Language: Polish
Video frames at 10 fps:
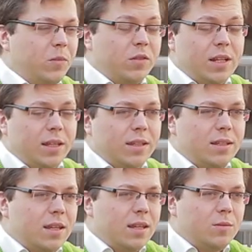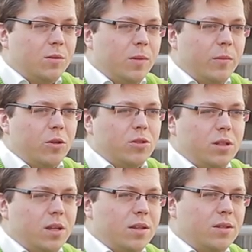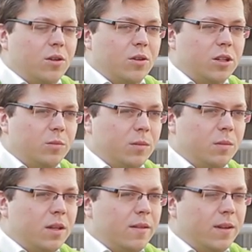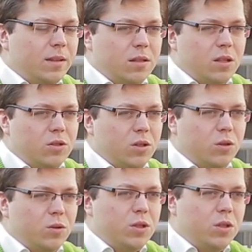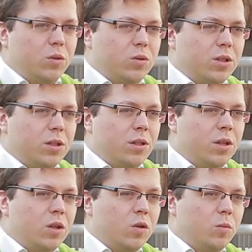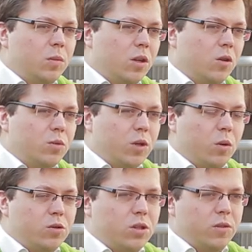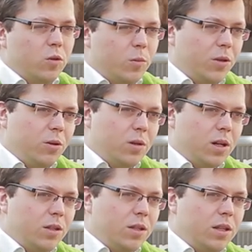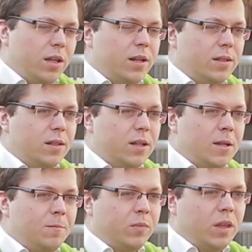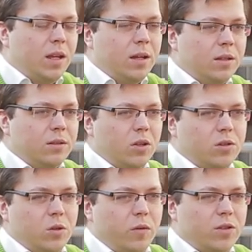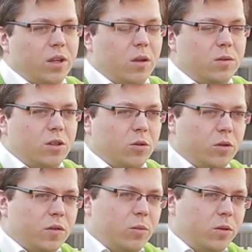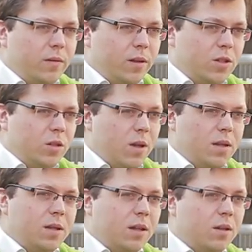to wcale tak nie jest, bo mamy do czynienia z ogromem fantastycznych ludzi, którzy umieją przełożyć swój partykularny interes na to, co uważają za dobro wspólne w naszych miastach.